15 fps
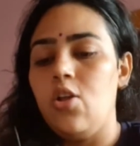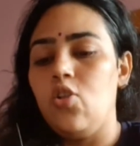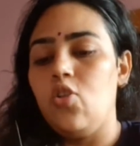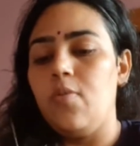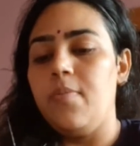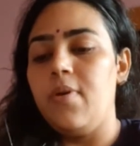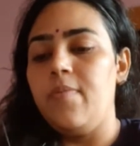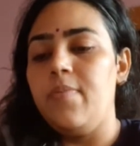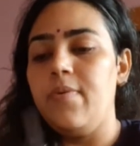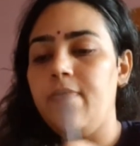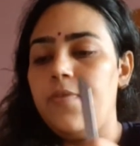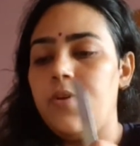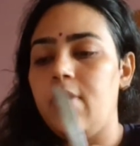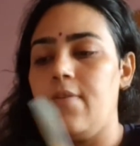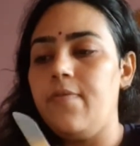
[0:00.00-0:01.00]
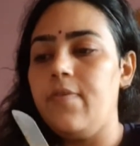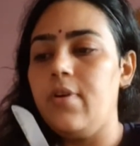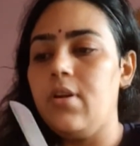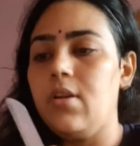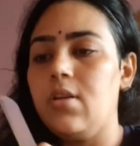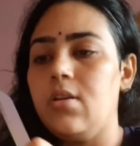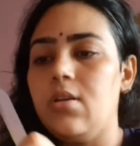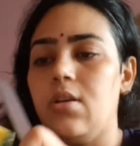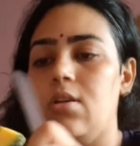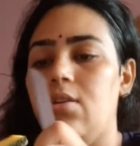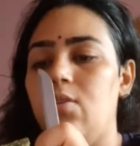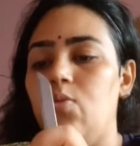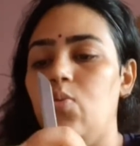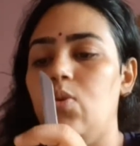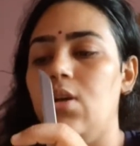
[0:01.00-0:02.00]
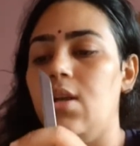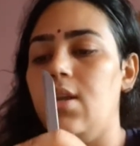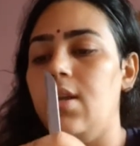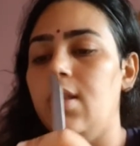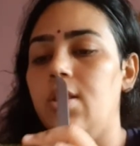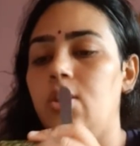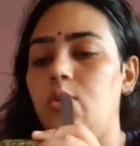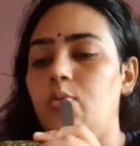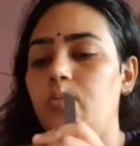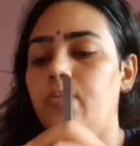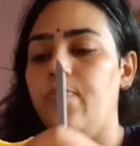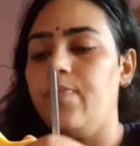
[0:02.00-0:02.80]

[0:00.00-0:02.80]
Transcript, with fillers: तो मैं अभी फटाफट कद्दू कर लेती हूँ